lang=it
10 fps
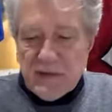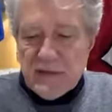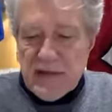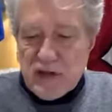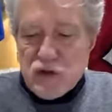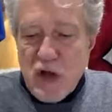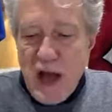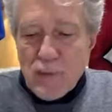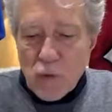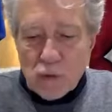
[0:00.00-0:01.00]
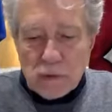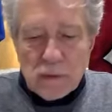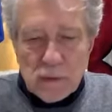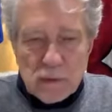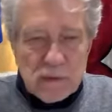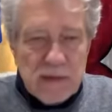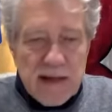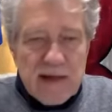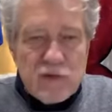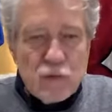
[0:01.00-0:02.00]
leggiamo eh,
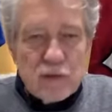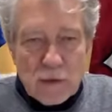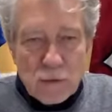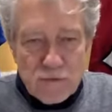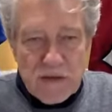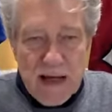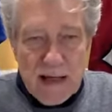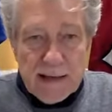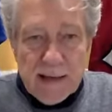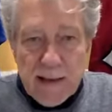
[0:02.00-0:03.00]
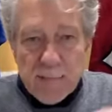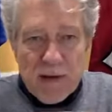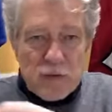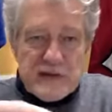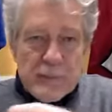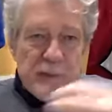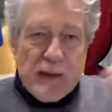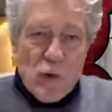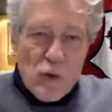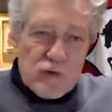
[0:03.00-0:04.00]
dal risultato finale, ma non
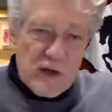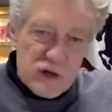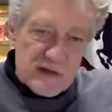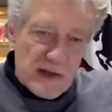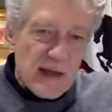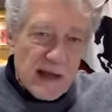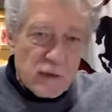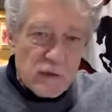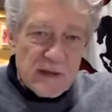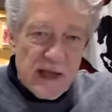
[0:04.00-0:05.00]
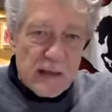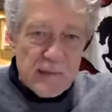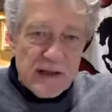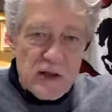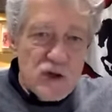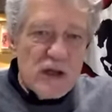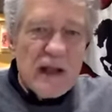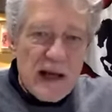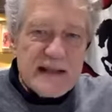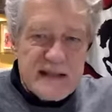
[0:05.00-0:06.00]
sappiamo cosa ci sta dietro in termini di
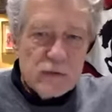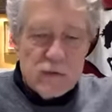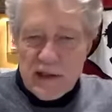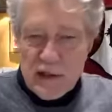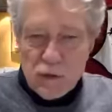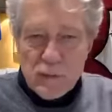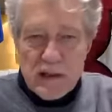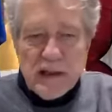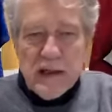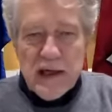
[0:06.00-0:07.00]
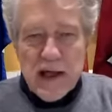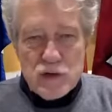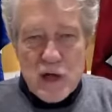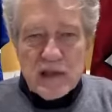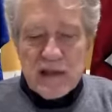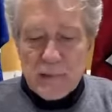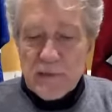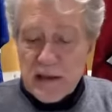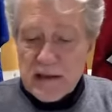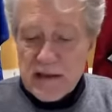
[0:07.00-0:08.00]
generazione dei numeri, e cioè in
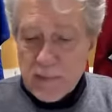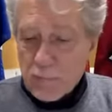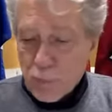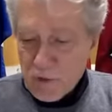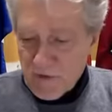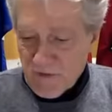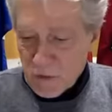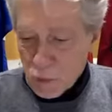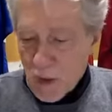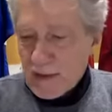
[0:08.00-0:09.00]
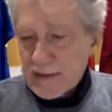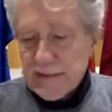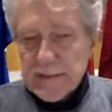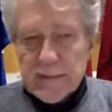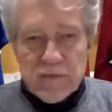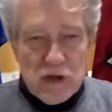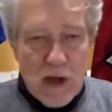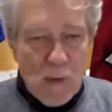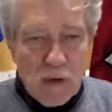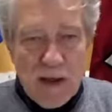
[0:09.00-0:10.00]
termini di tamponi effettuati.
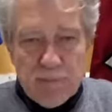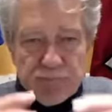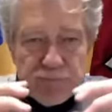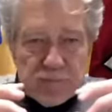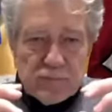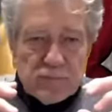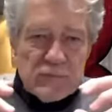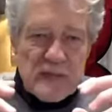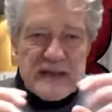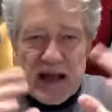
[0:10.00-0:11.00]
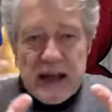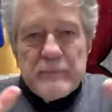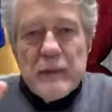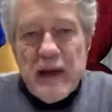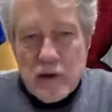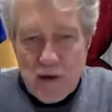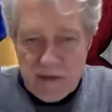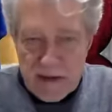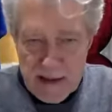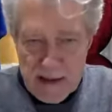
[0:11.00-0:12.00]
Diciamo che sarebbe meglio
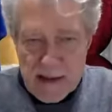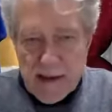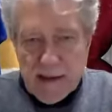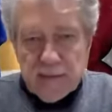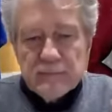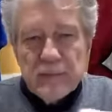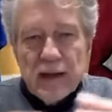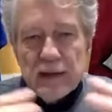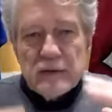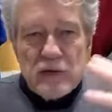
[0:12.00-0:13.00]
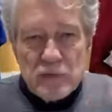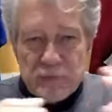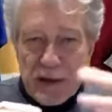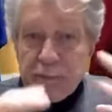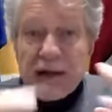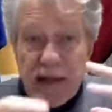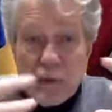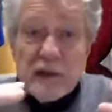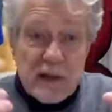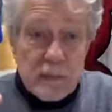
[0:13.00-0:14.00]
averli, eh? questo, per, per, dare
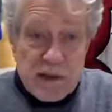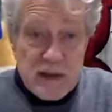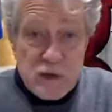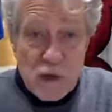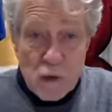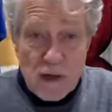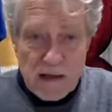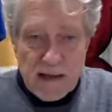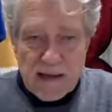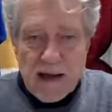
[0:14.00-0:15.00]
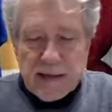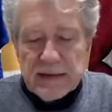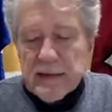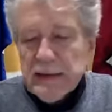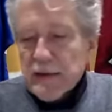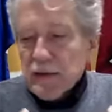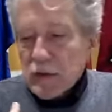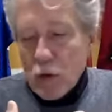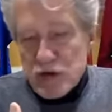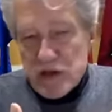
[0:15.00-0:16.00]
un'interpretazione corretta ai dati.
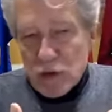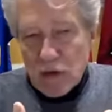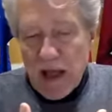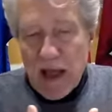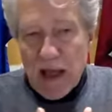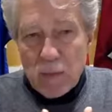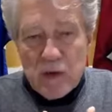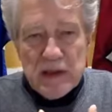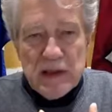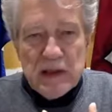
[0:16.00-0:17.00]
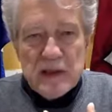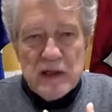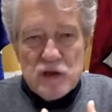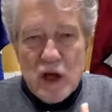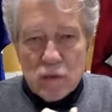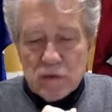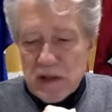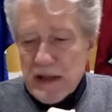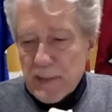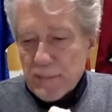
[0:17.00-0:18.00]
Così non è e quindi eh, ci,
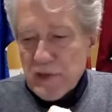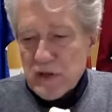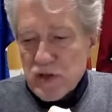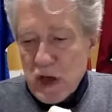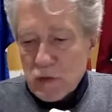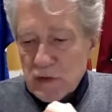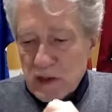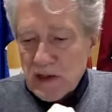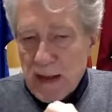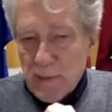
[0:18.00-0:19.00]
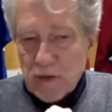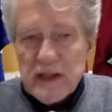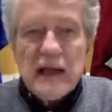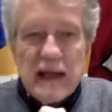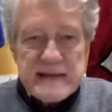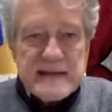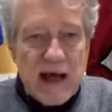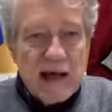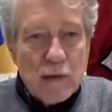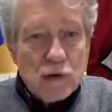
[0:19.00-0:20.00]
ci, accontentiamo di
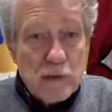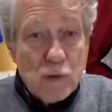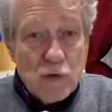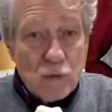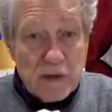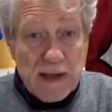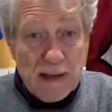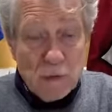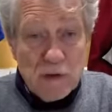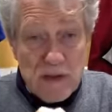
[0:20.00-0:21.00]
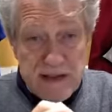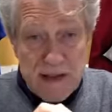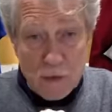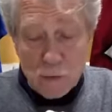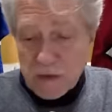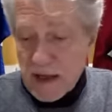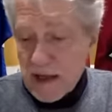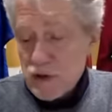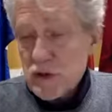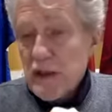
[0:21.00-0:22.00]
incassare l'ottimo risultato di zero
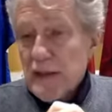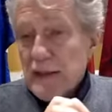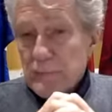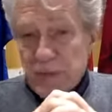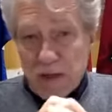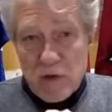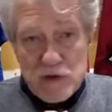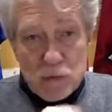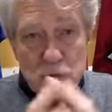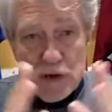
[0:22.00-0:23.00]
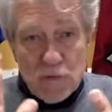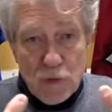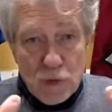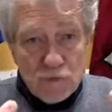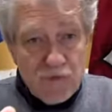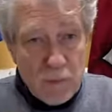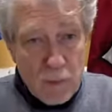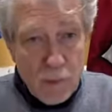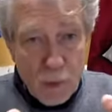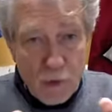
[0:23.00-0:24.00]
contagi. Per questo motivo io non vi
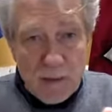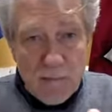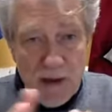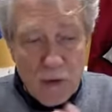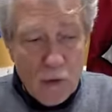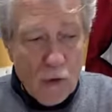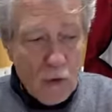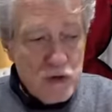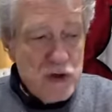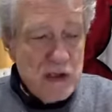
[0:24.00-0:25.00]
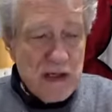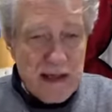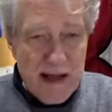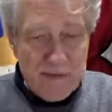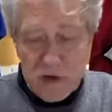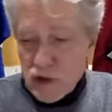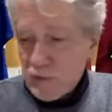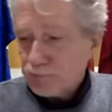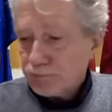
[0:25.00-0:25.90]
propongo nemmeno oggi i grafici,